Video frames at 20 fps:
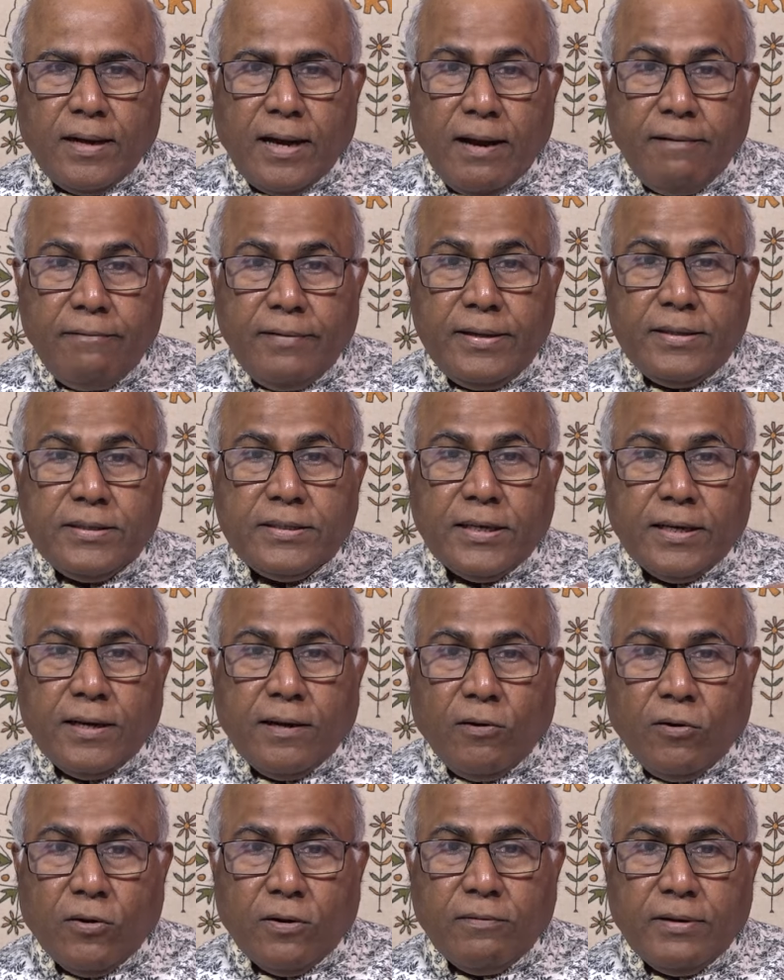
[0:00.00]
ఆమె ఇచ్చి
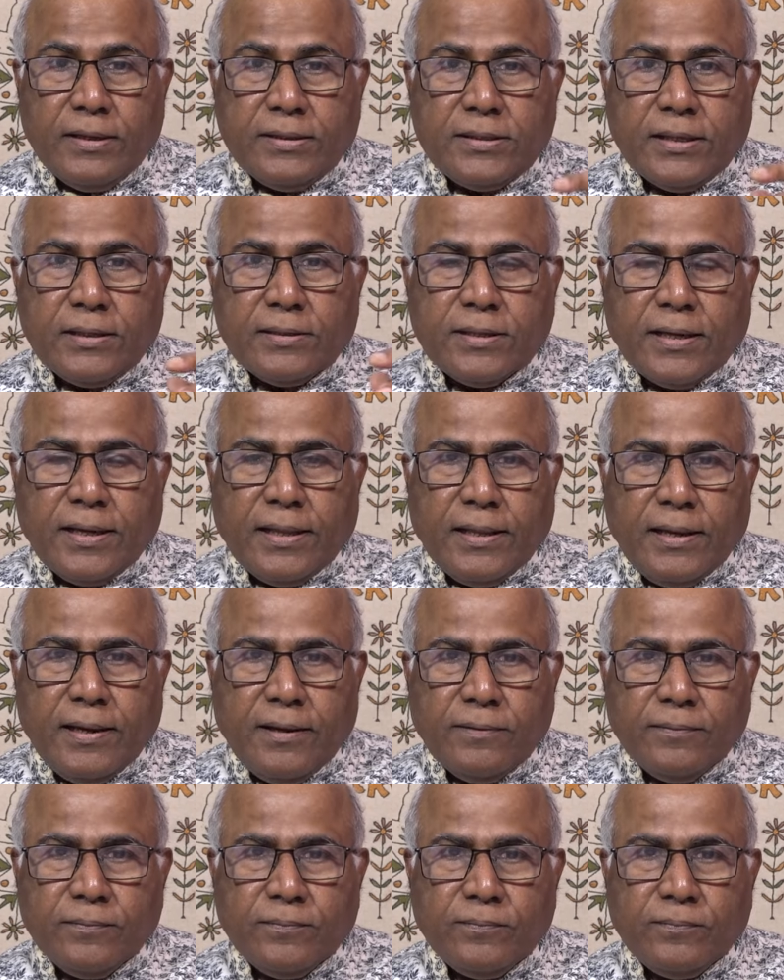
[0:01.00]
గౌరవించవచ్చు కదా
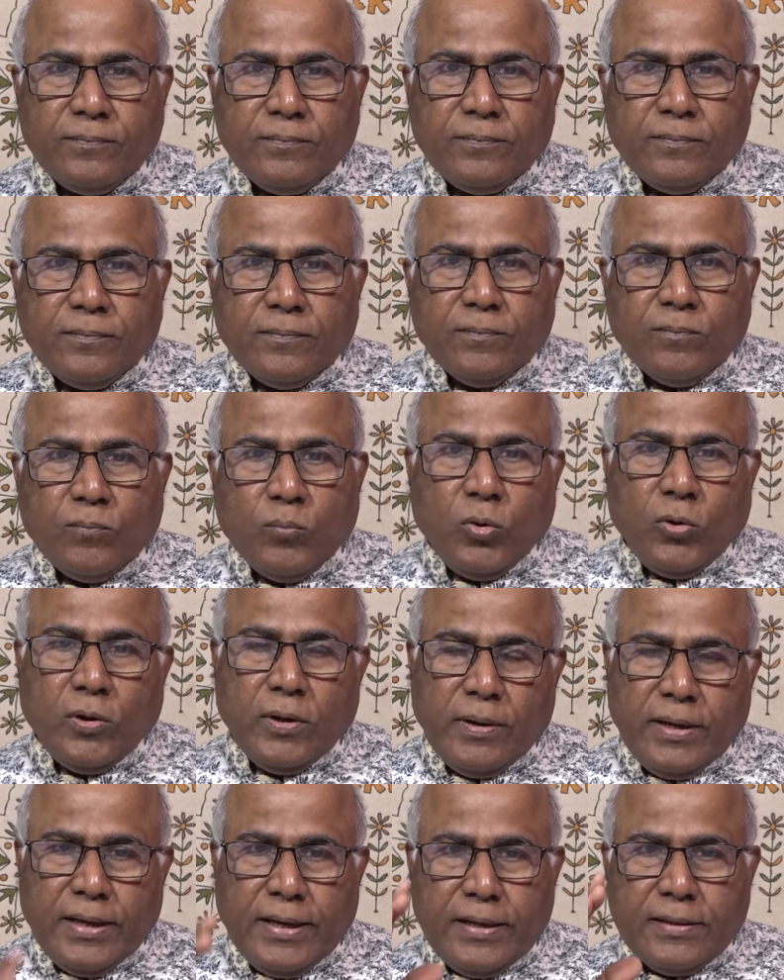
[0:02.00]

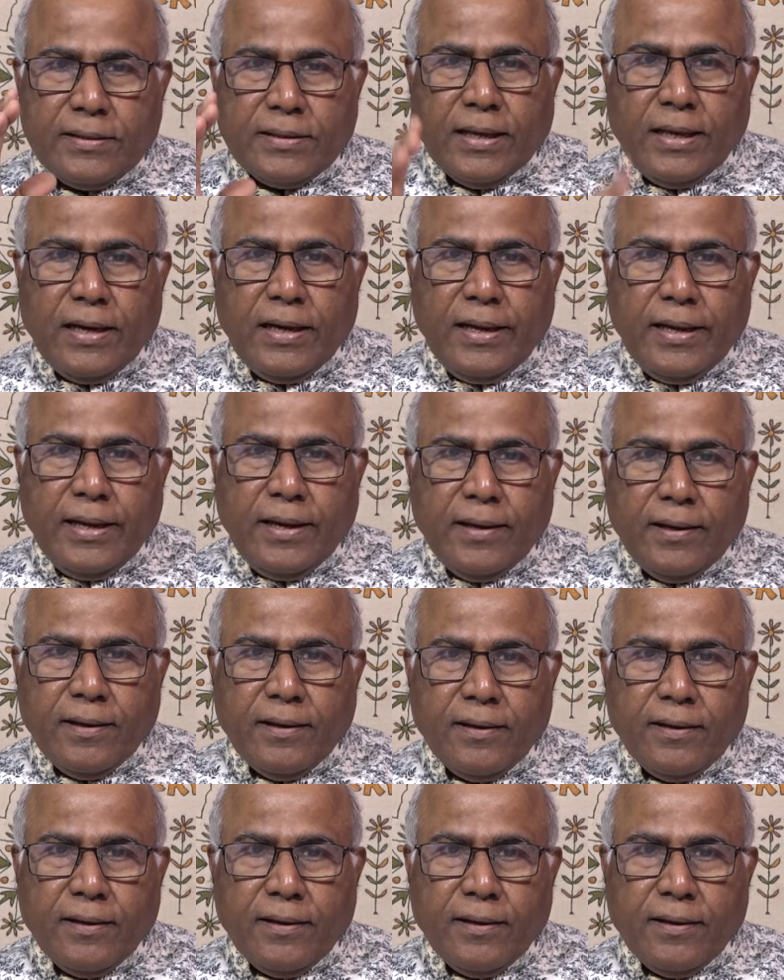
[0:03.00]
పోనీ నీ తల్లి